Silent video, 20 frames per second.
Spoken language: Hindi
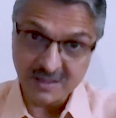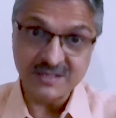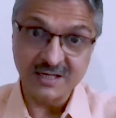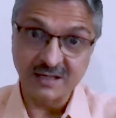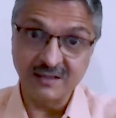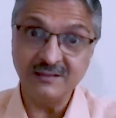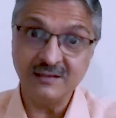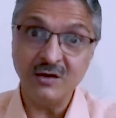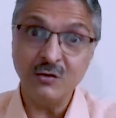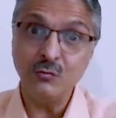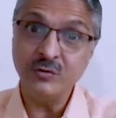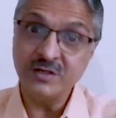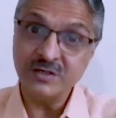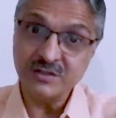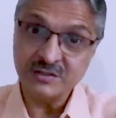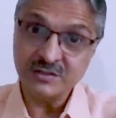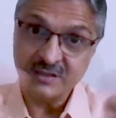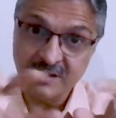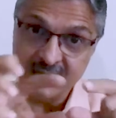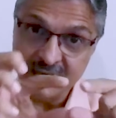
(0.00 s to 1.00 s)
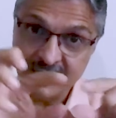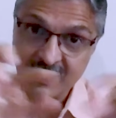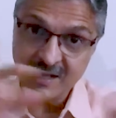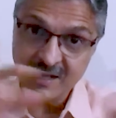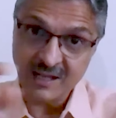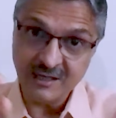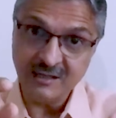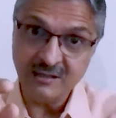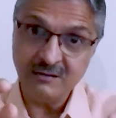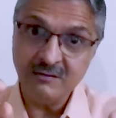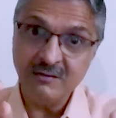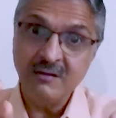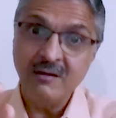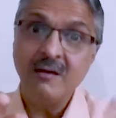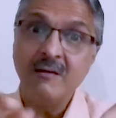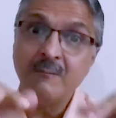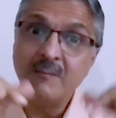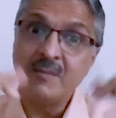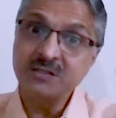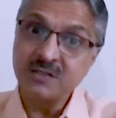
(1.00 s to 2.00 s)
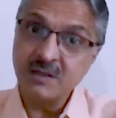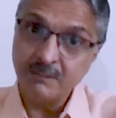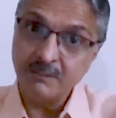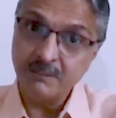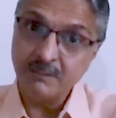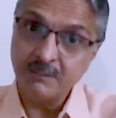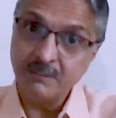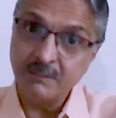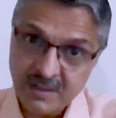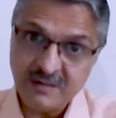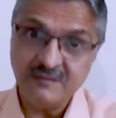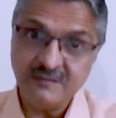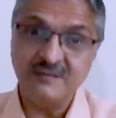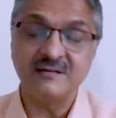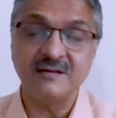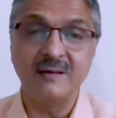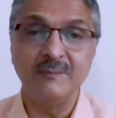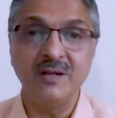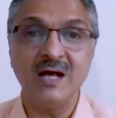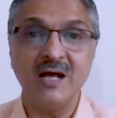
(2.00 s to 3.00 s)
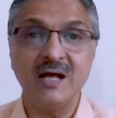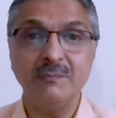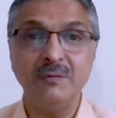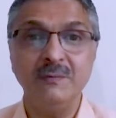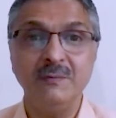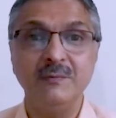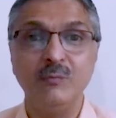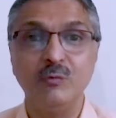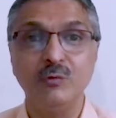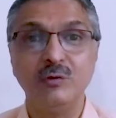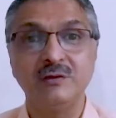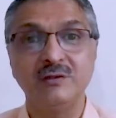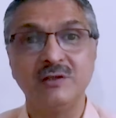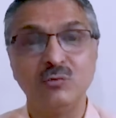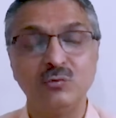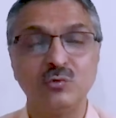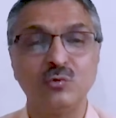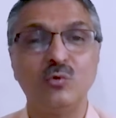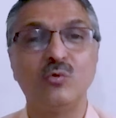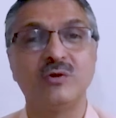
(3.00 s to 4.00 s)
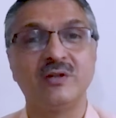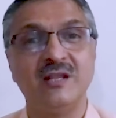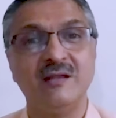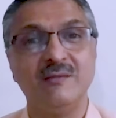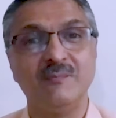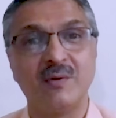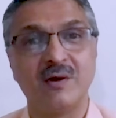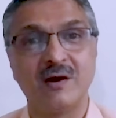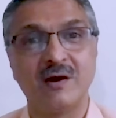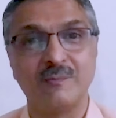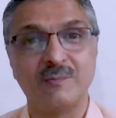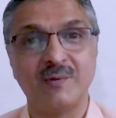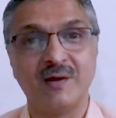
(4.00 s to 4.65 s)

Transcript: जानता हूं ये ये लाइन मैं जब भी किसी सेमिनार में भी बोलता हूं तो लोग नहीं पकड़